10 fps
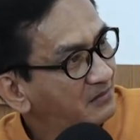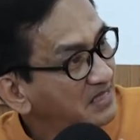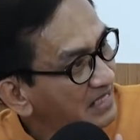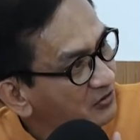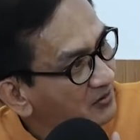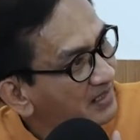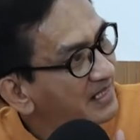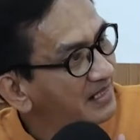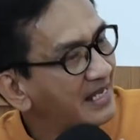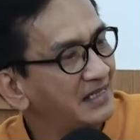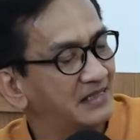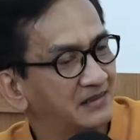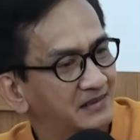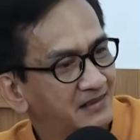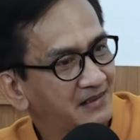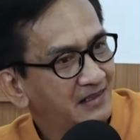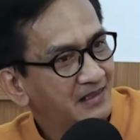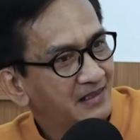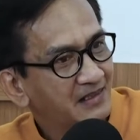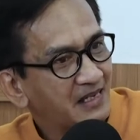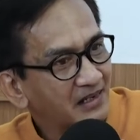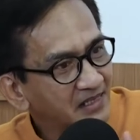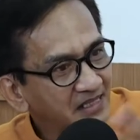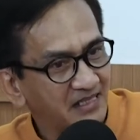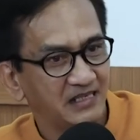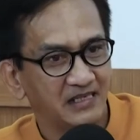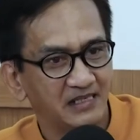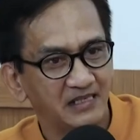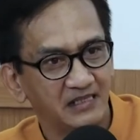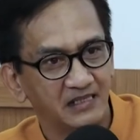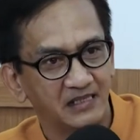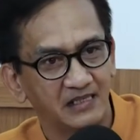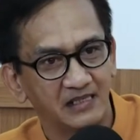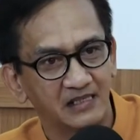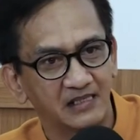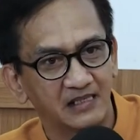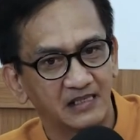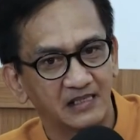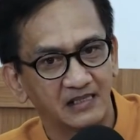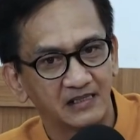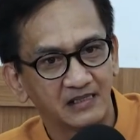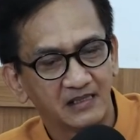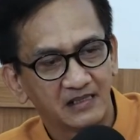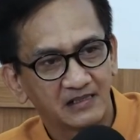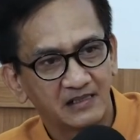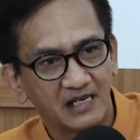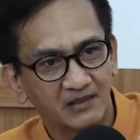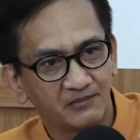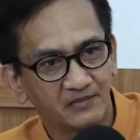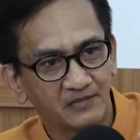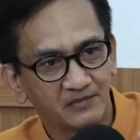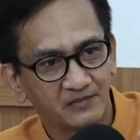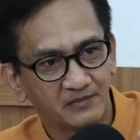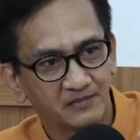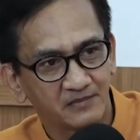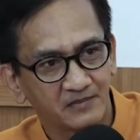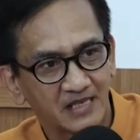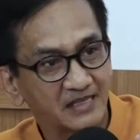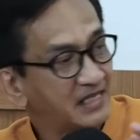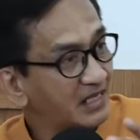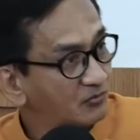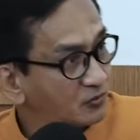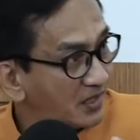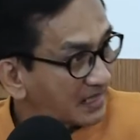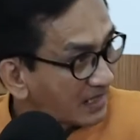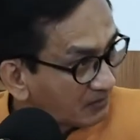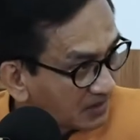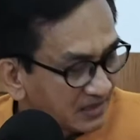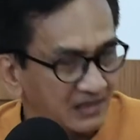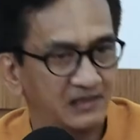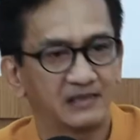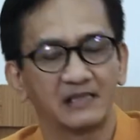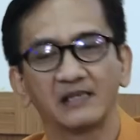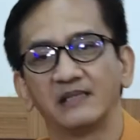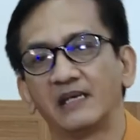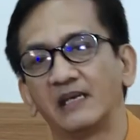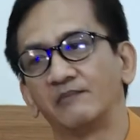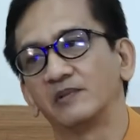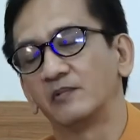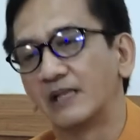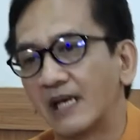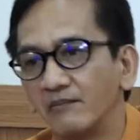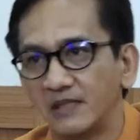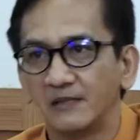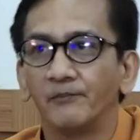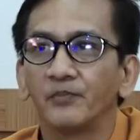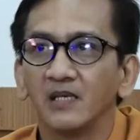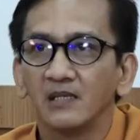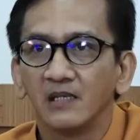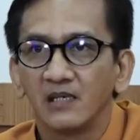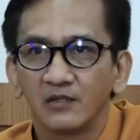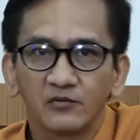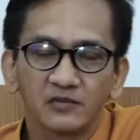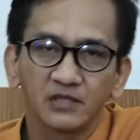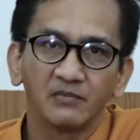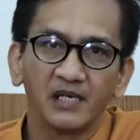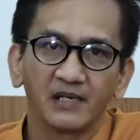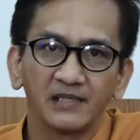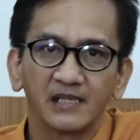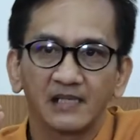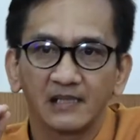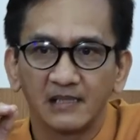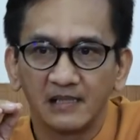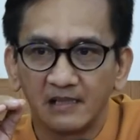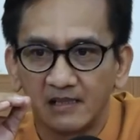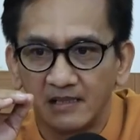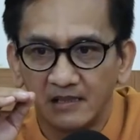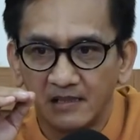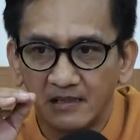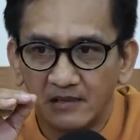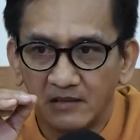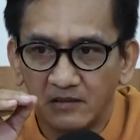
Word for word: menjatuhkan yang lain. Karena di di uh, dalam ajaran Buddha kami, ya di dalam Buddha kami itu sebenarnya uh,